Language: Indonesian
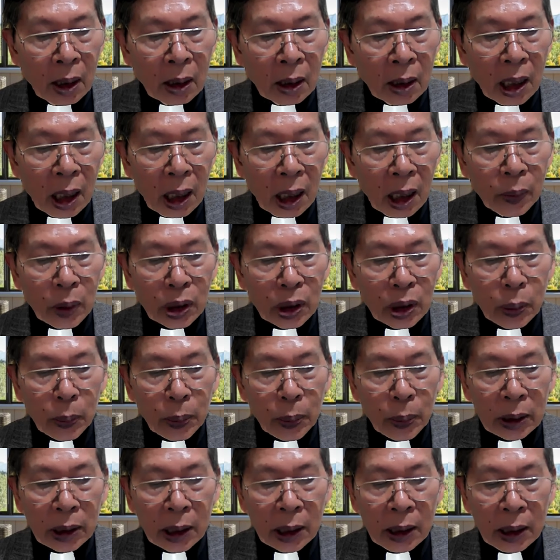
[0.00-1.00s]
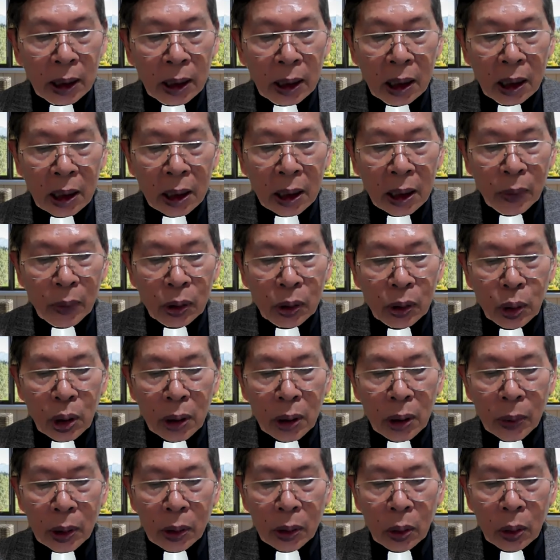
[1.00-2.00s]
Dalam kesempatan ini kami
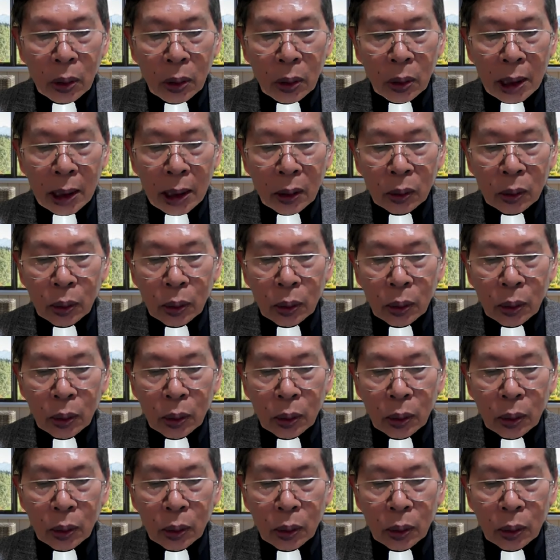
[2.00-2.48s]
juga berdoa